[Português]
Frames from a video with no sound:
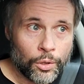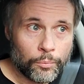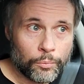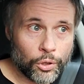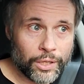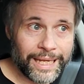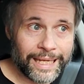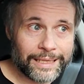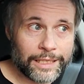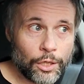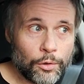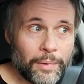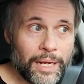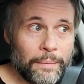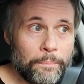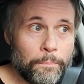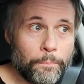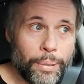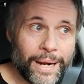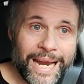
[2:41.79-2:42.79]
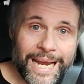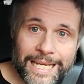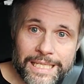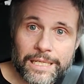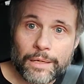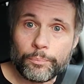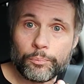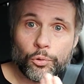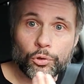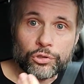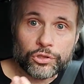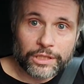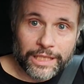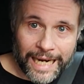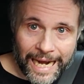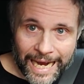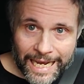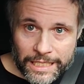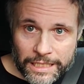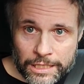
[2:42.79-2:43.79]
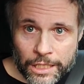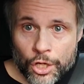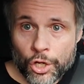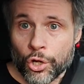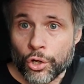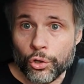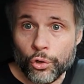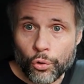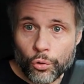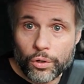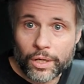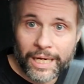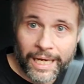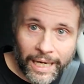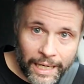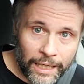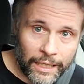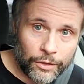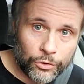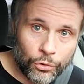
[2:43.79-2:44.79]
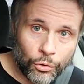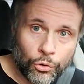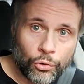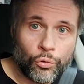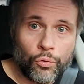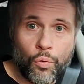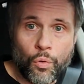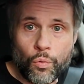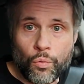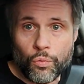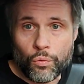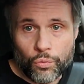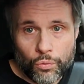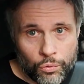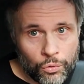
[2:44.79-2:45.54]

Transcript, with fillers: Porque tem uma empresa por trás lucrando com